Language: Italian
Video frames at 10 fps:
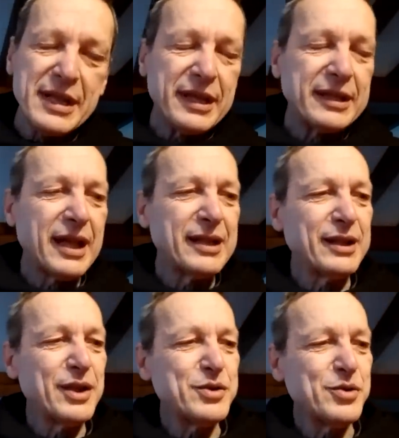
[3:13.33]
dal
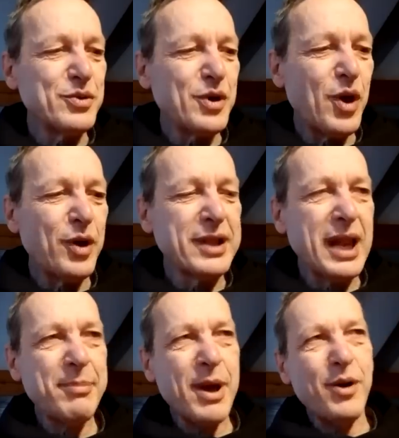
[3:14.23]
digiuno della
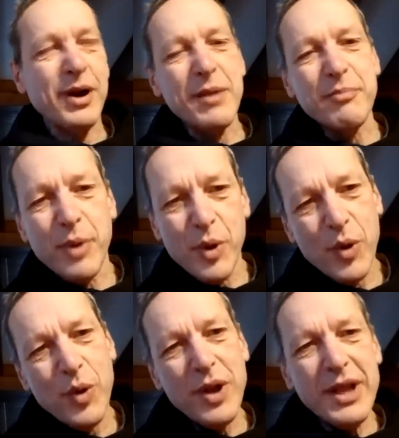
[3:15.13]
parola in più,